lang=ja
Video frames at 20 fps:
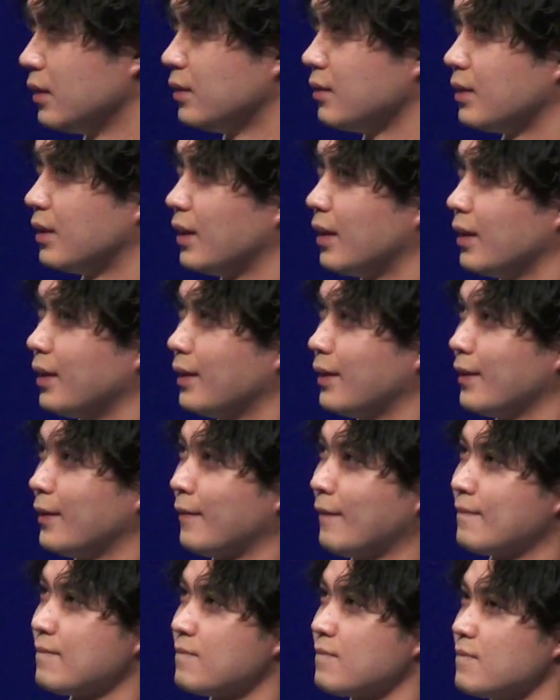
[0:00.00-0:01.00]

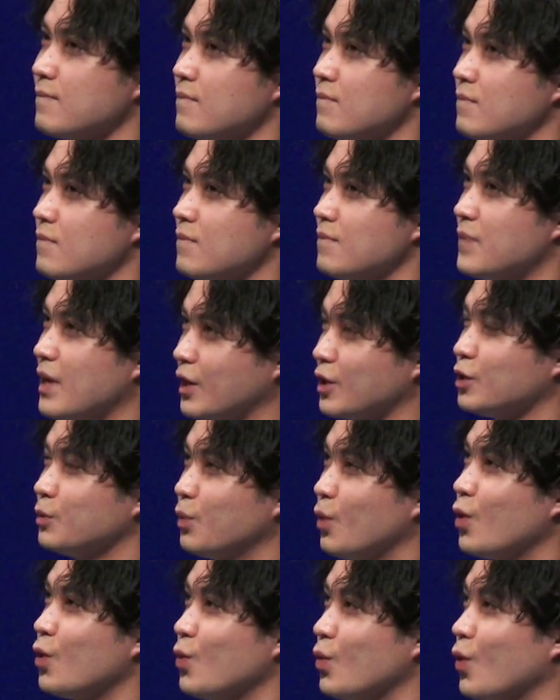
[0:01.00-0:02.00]
でうん、
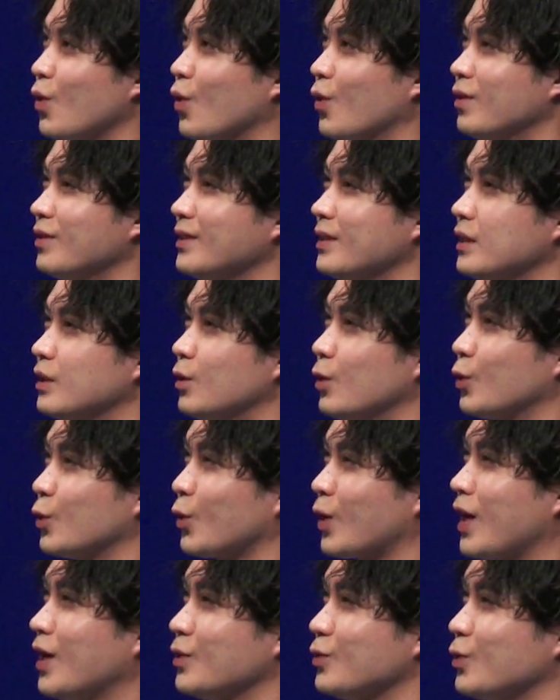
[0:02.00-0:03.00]
バックボーンをいろいろ
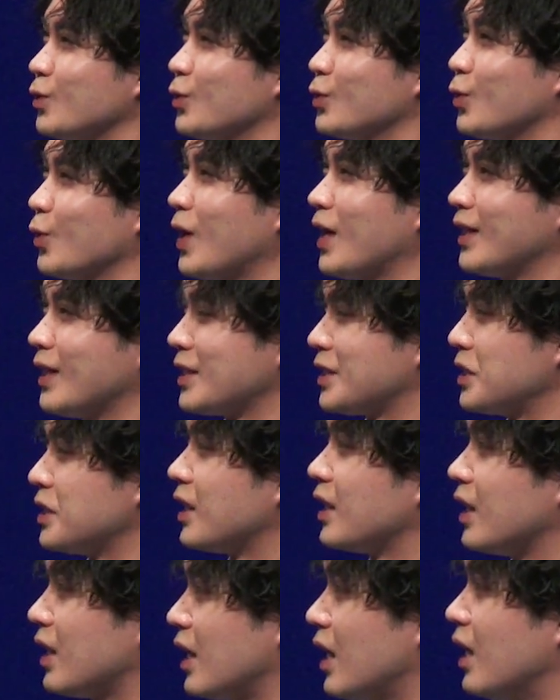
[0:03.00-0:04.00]
と監督と話し
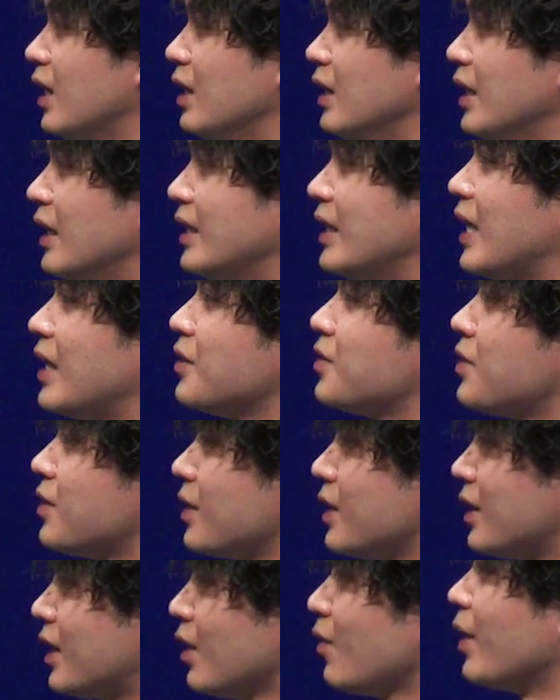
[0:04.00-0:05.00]
ながらやり
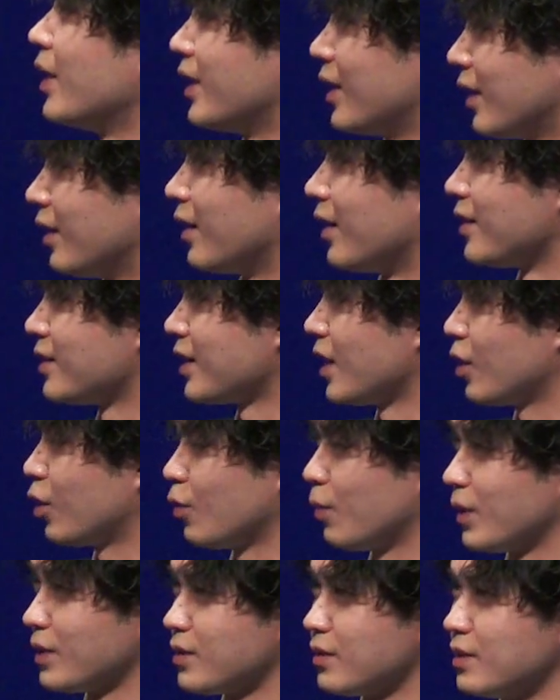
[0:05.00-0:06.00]
すぎてはいけない
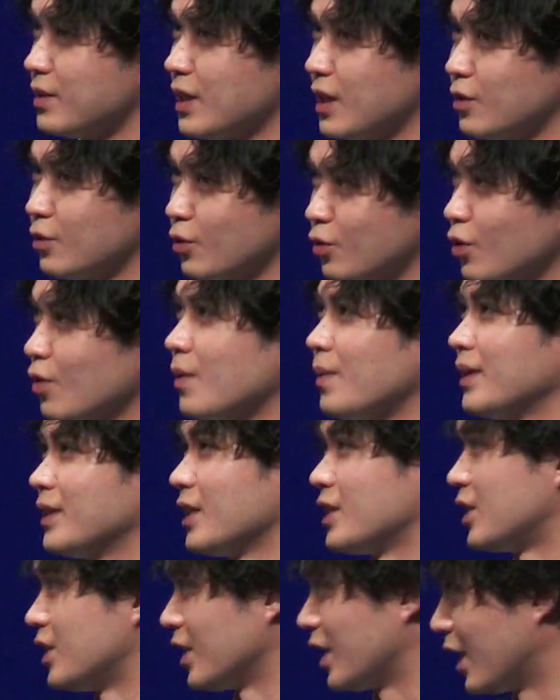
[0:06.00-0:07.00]
サイコパスになるのとはま
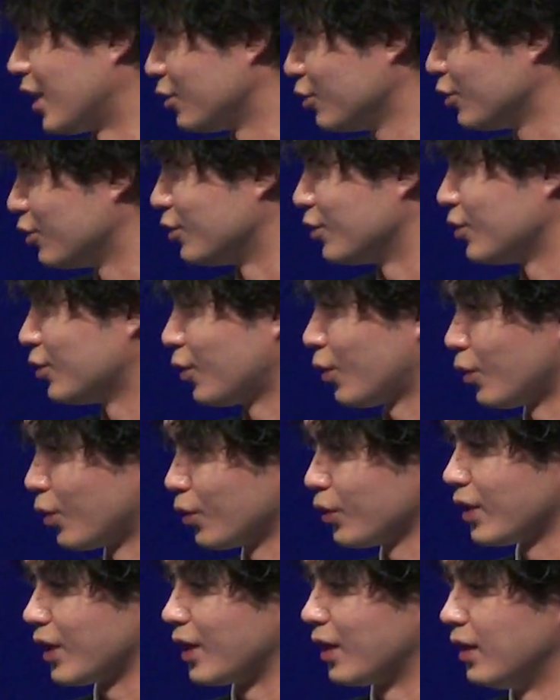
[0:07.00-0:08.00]
た違うとこ
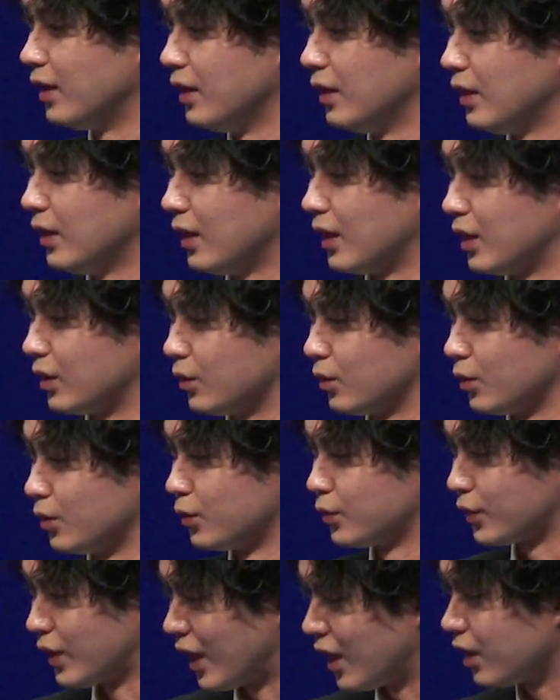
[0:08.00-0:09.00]
ろであの
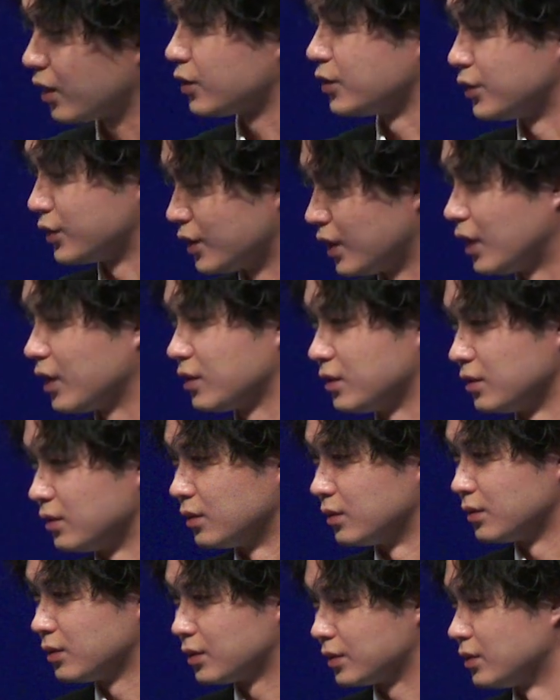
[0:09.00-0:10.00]
深く深
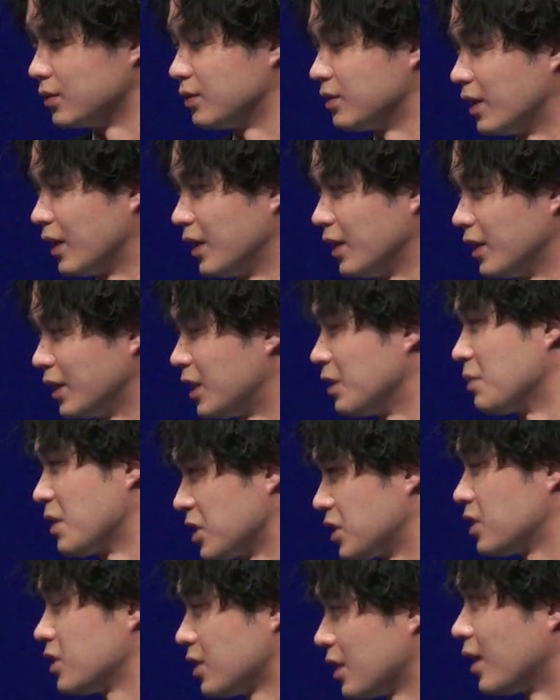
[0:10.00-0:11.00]
く作っていき
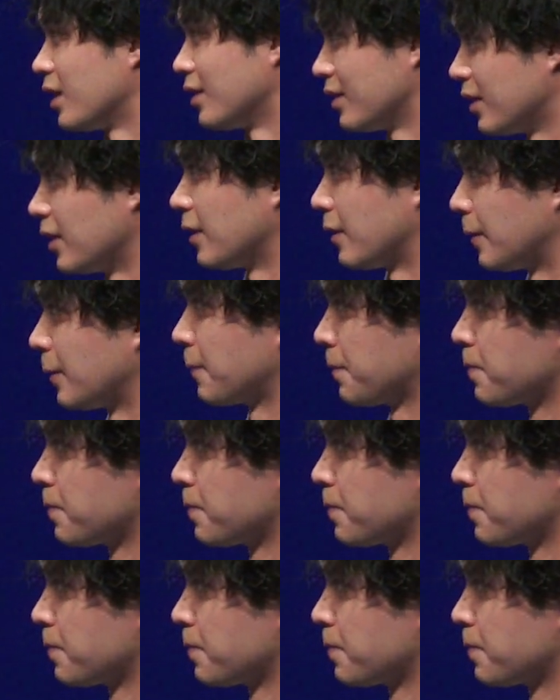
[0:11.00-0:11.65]
ました、はい、